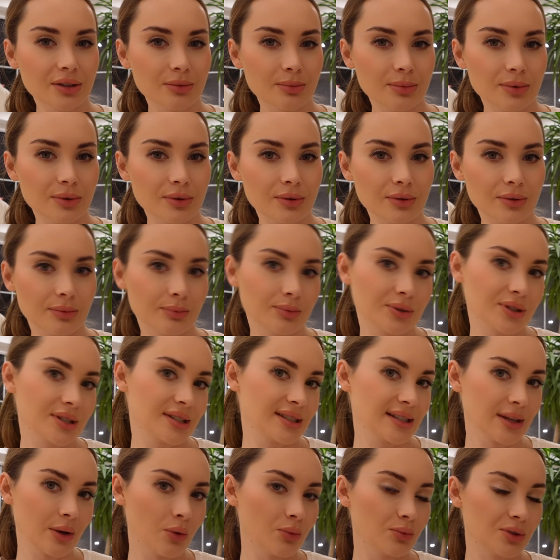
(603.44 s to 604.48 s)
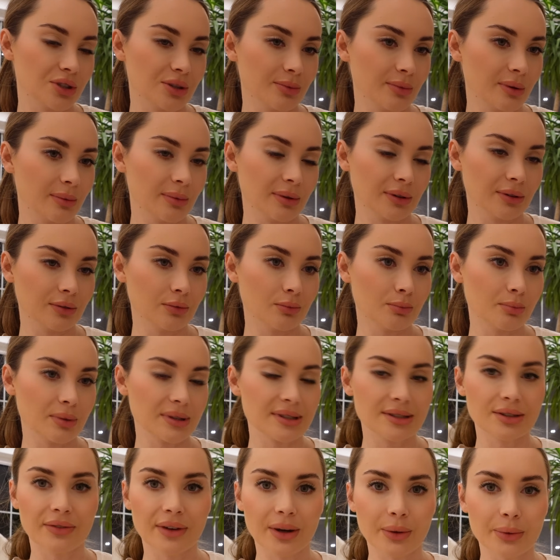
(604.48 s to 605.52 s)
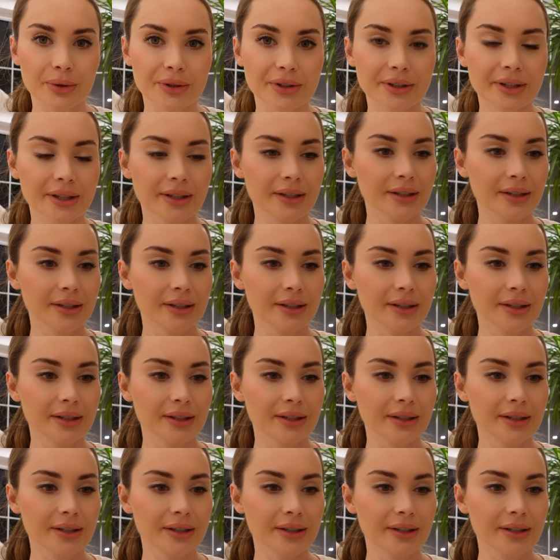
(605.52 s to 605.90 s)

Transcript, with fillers: no bo przez całą zimę będą pasowały.